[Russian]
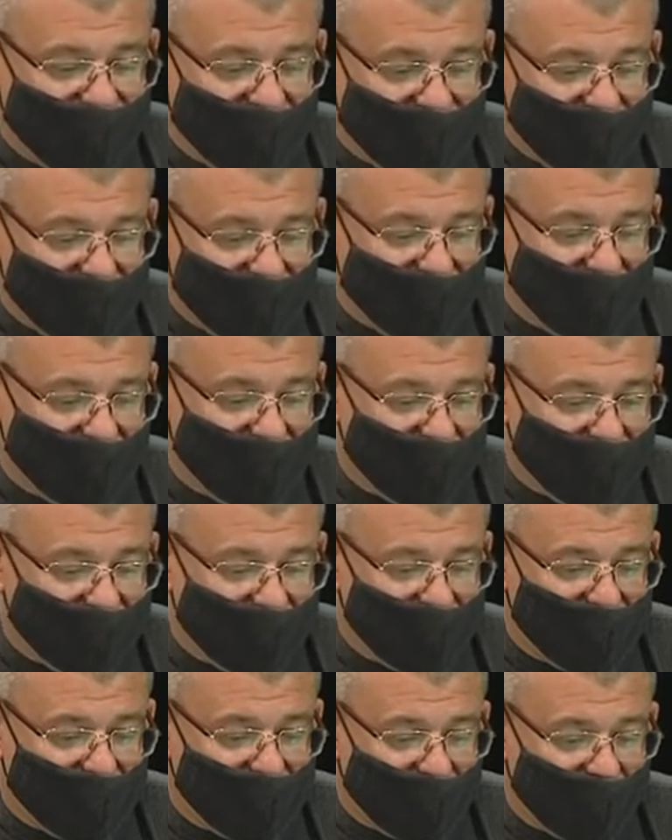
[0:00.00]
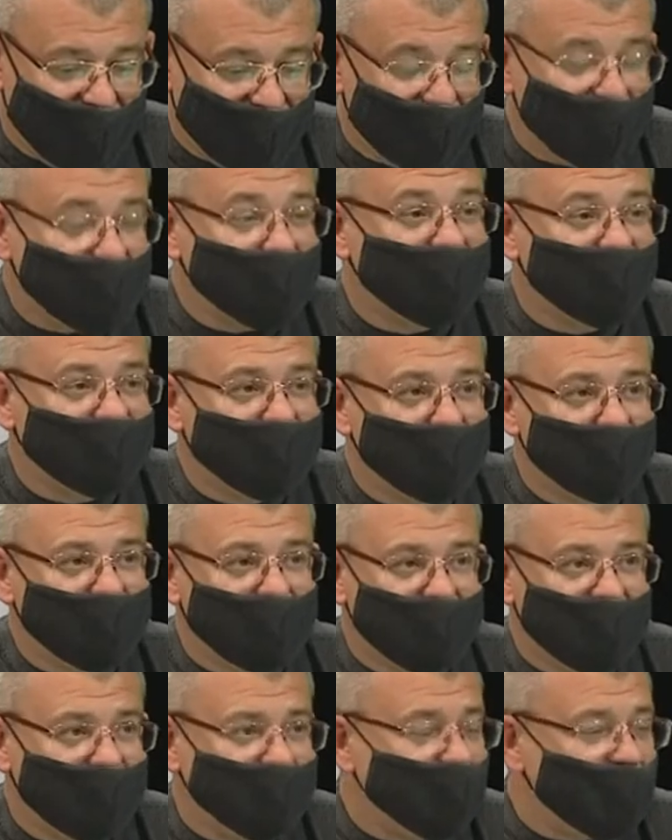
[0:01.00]
всех отделов
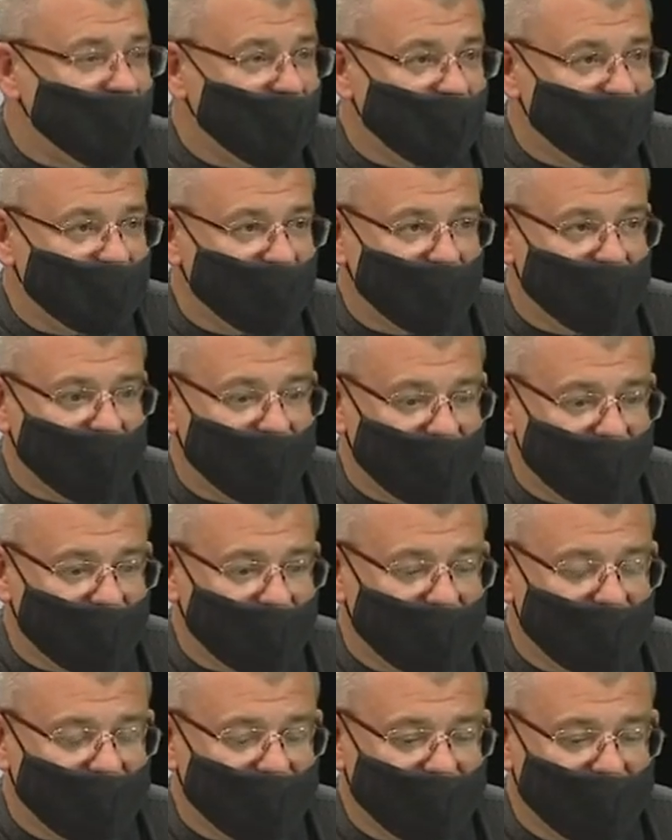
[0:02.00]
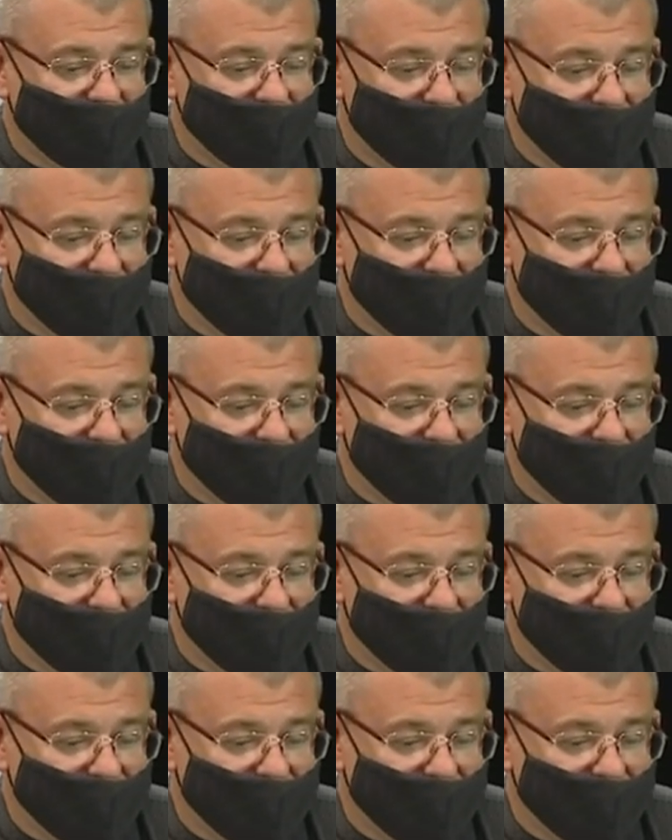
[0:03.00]
внутренней политики